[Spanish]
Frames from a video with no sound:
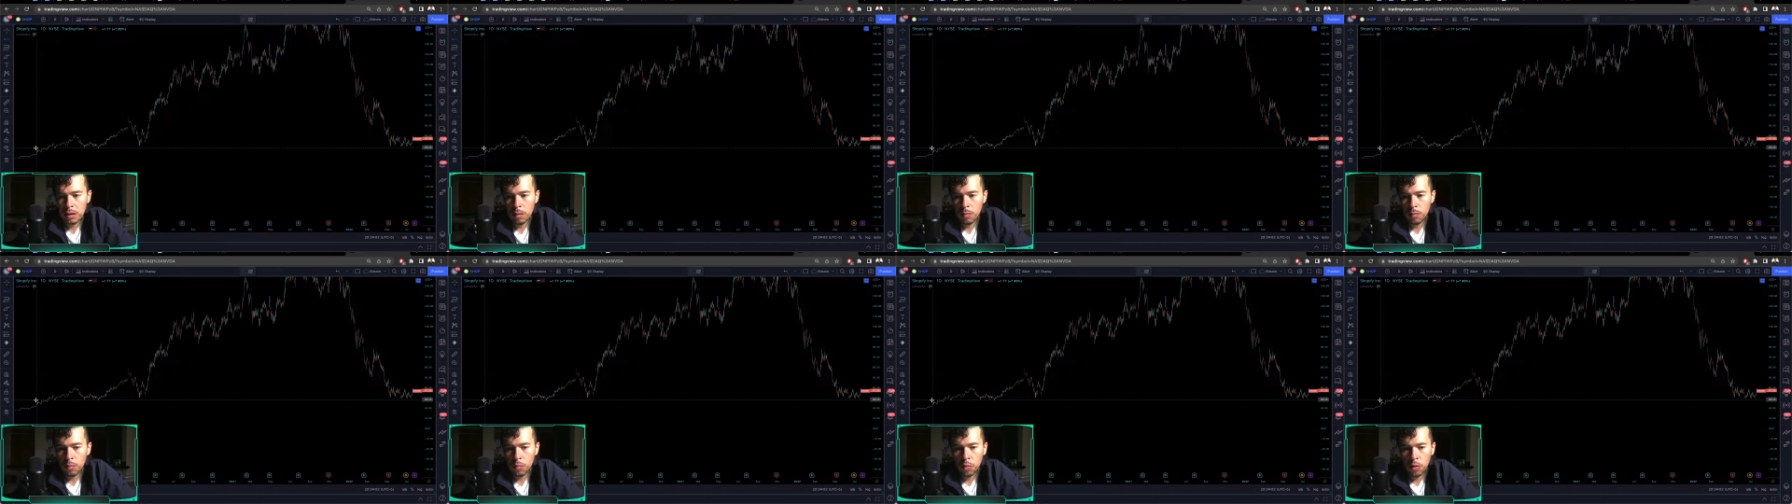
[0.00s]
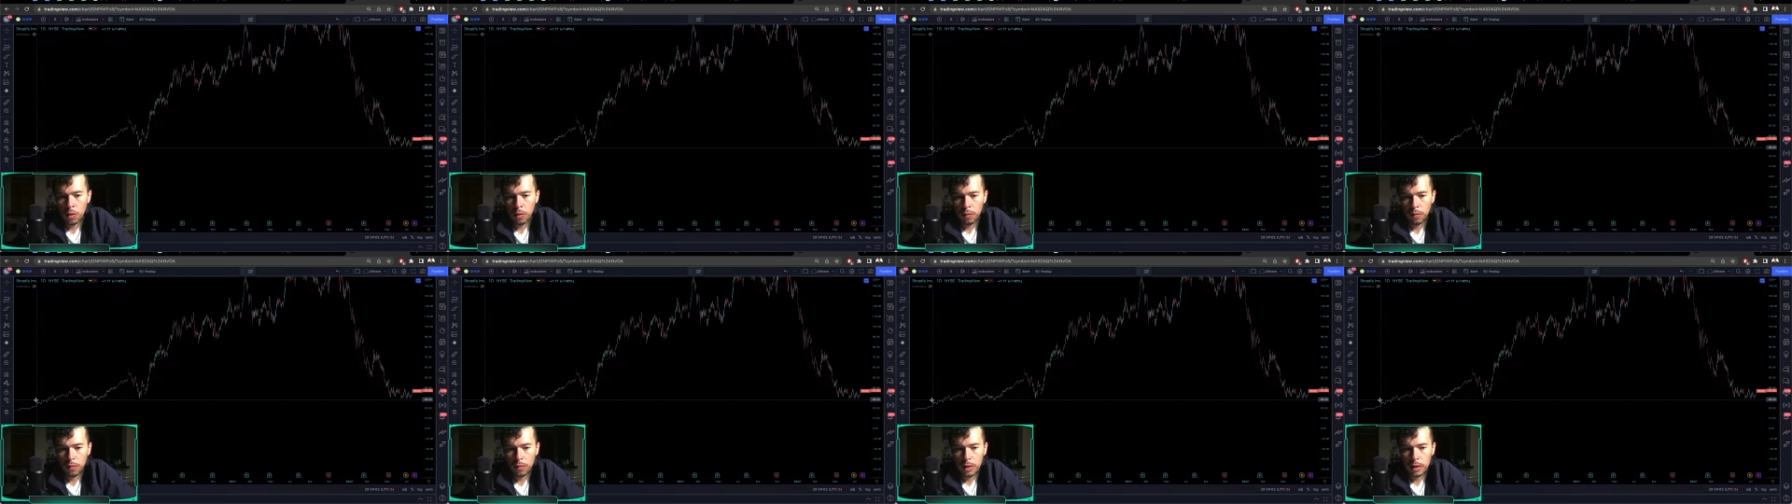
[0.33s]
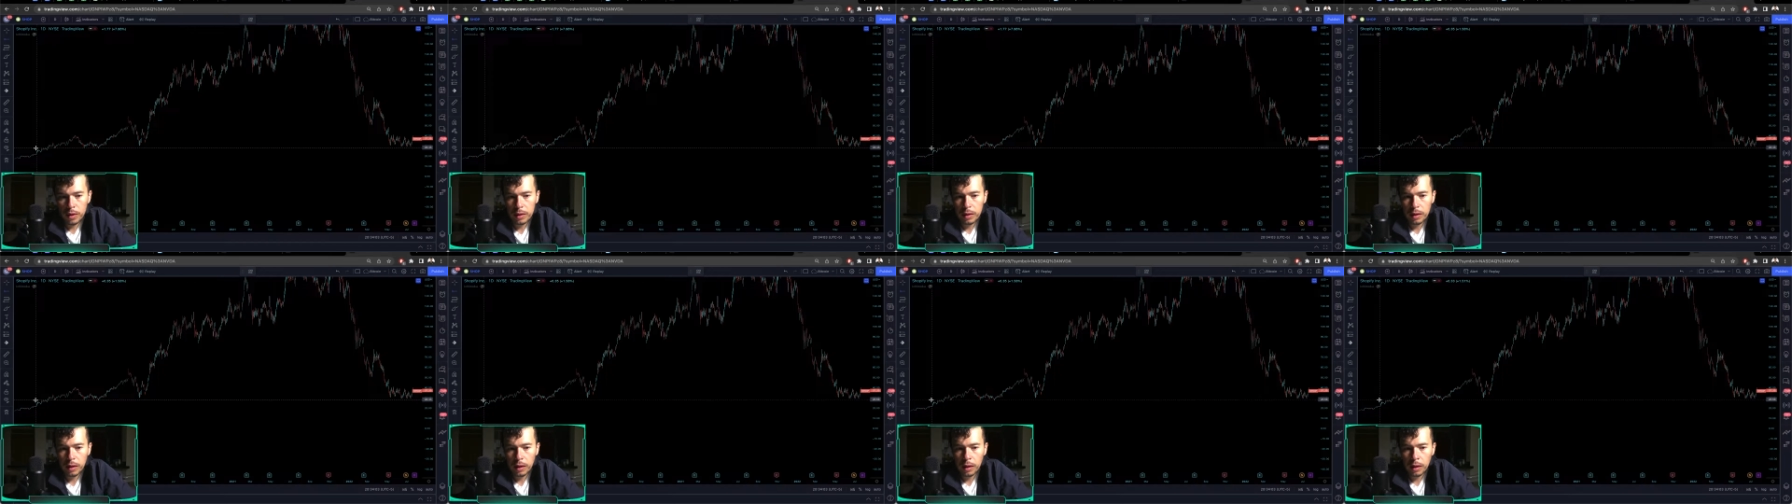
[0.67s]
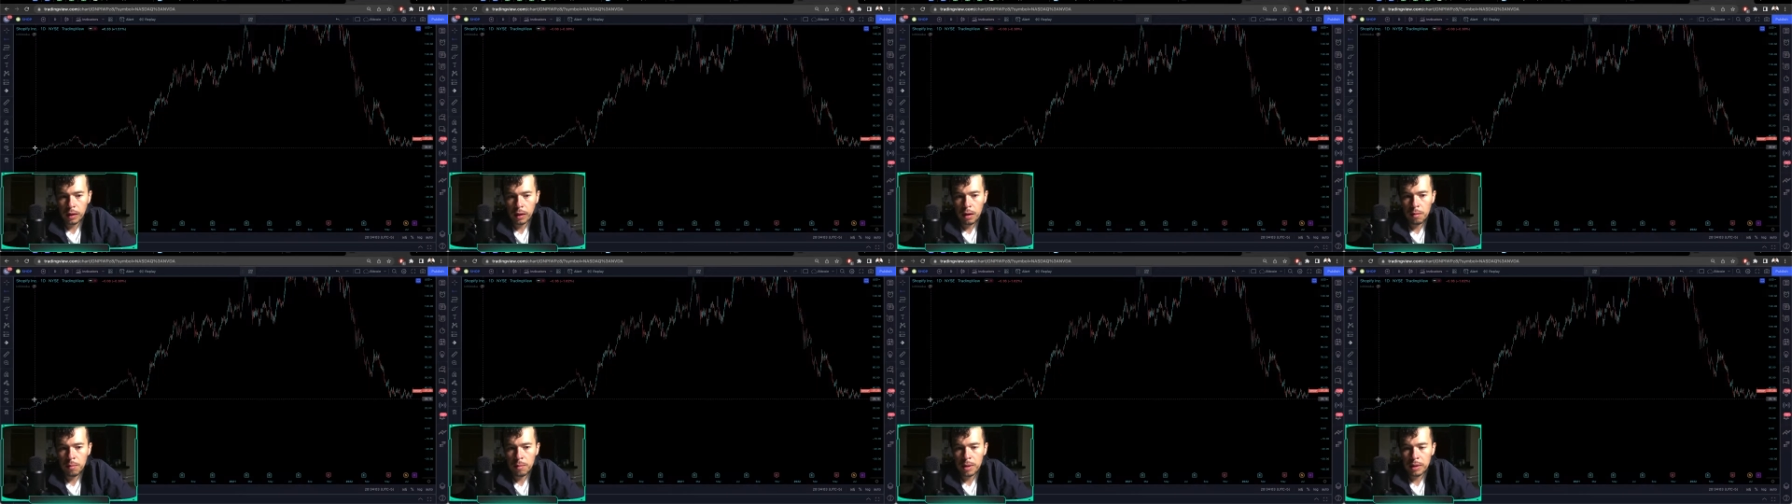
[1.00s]
muy fuerte,
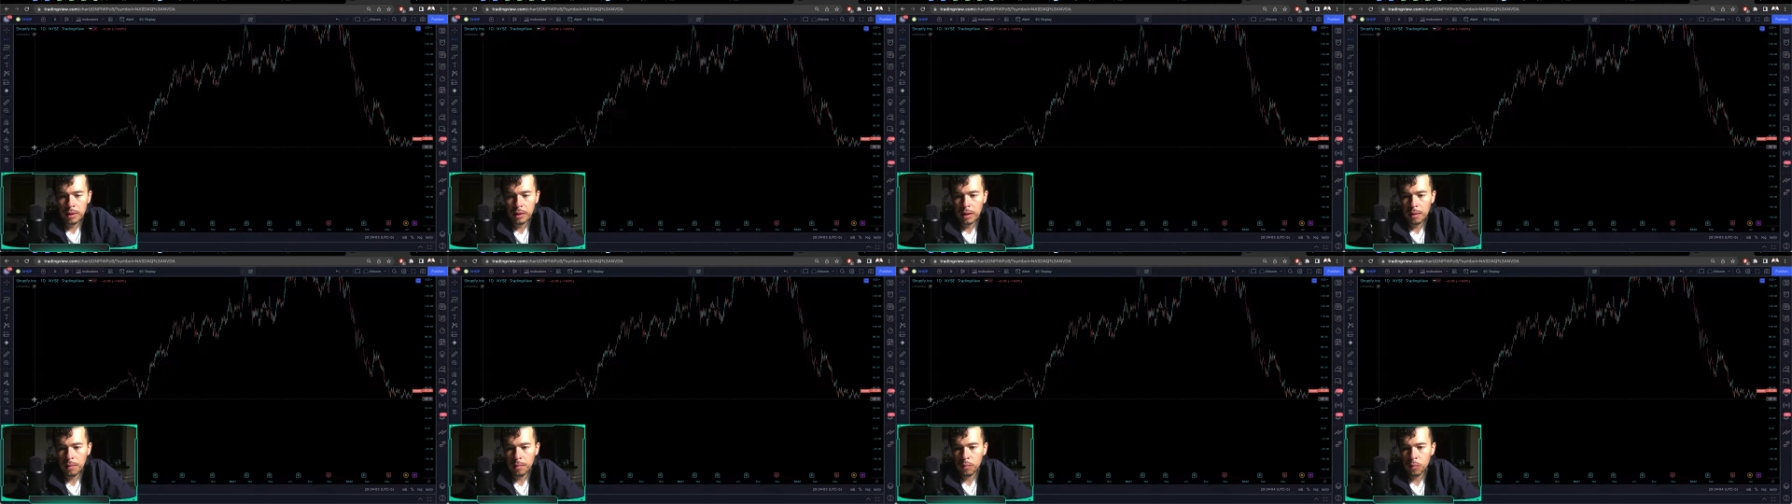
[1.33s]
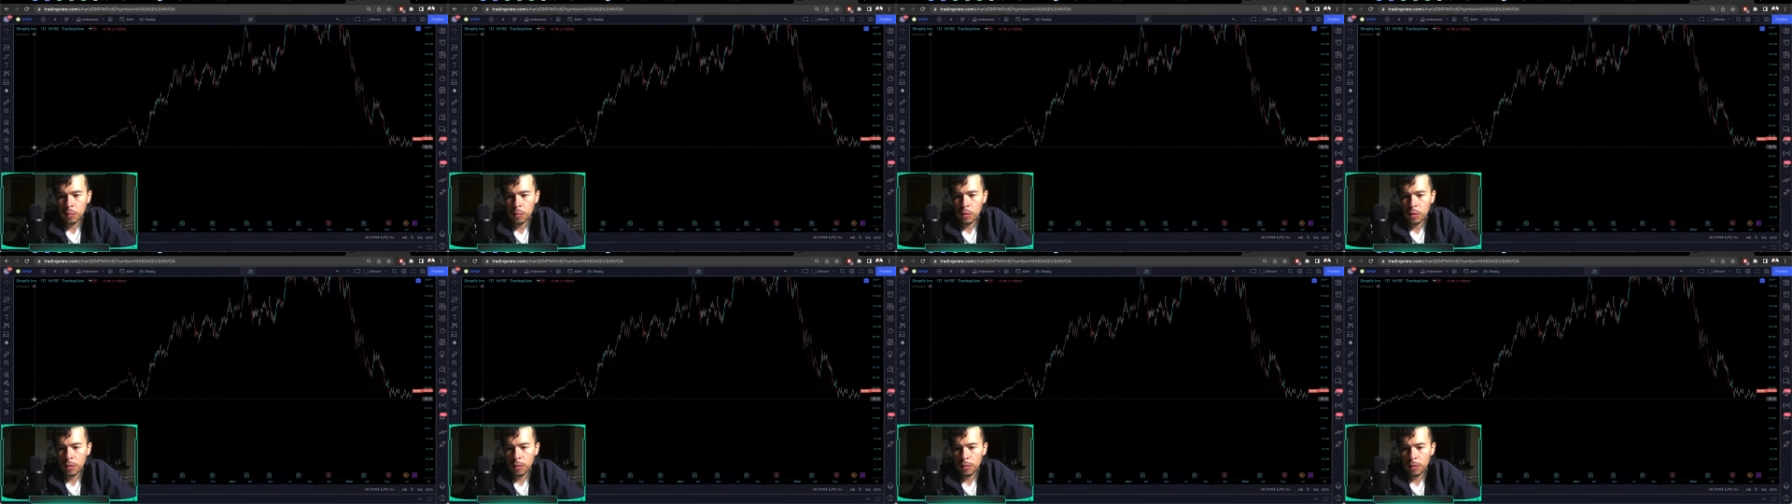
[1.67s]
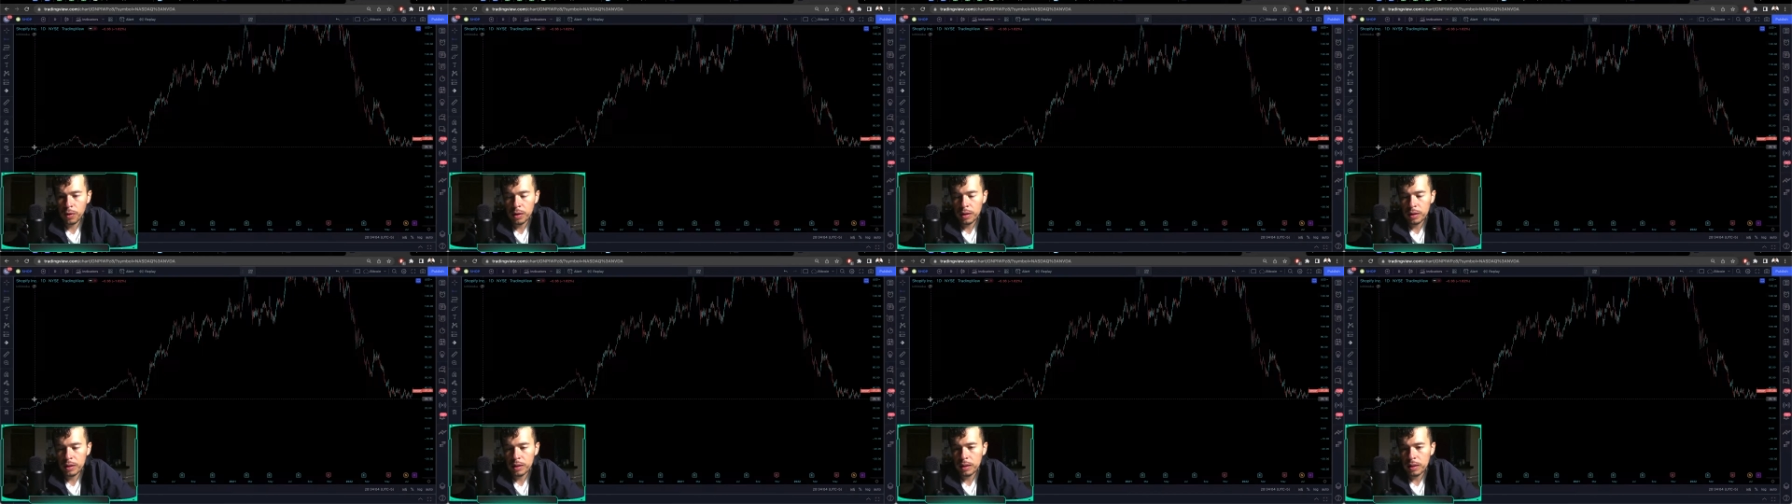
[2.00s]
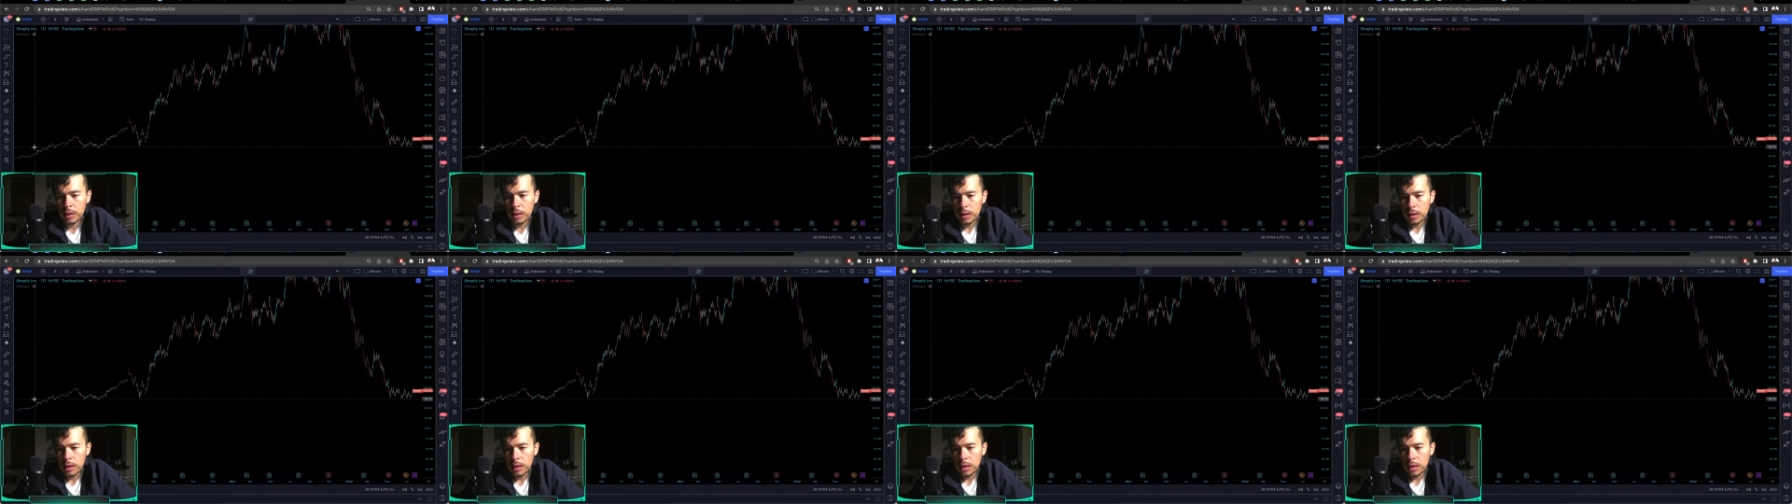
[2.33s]
realmente muy fuerte,